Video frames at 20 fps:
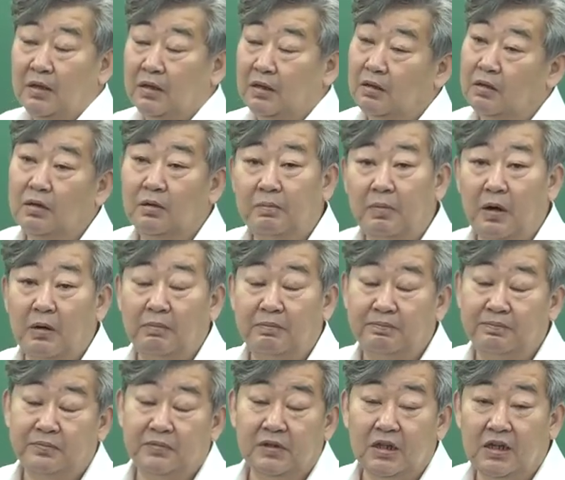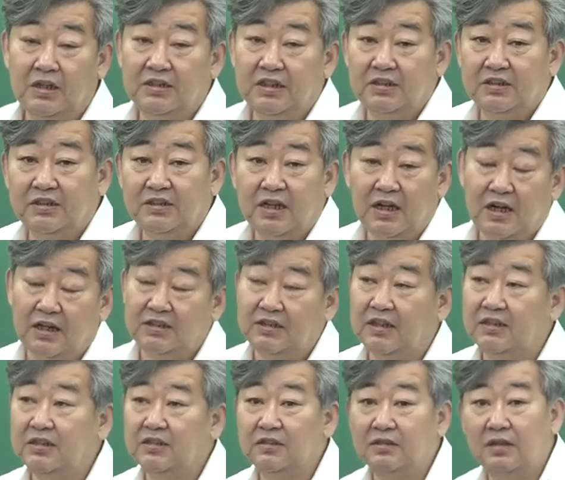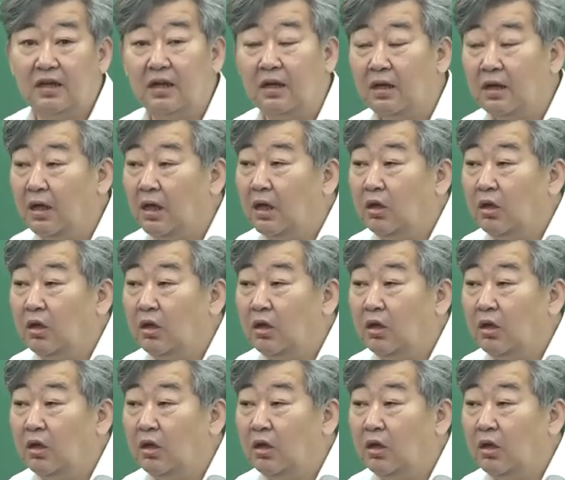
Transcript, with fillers: 어, 법 1차에서 세 가지 하셨는데